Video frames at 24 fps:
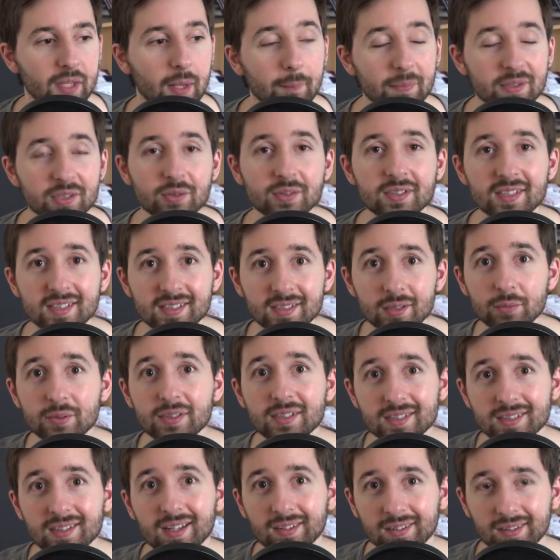Parce que c'est ça
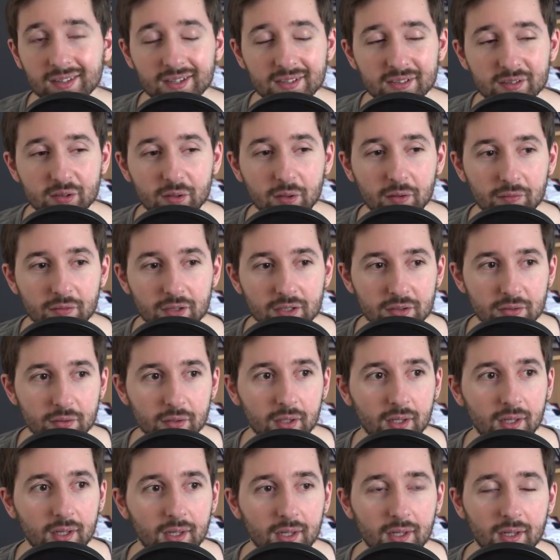aussi qui est intéressant avec
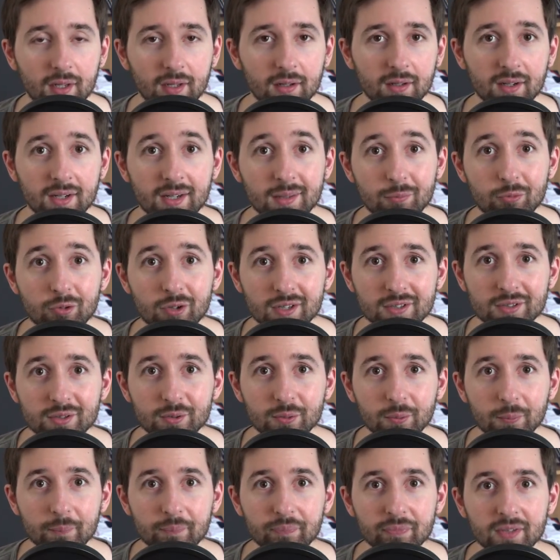
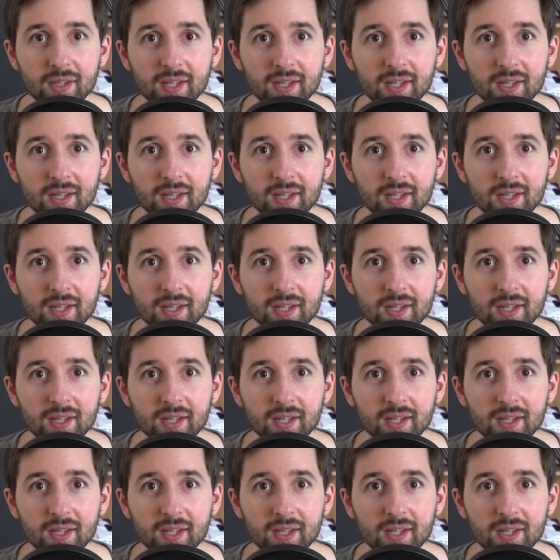l'émulation.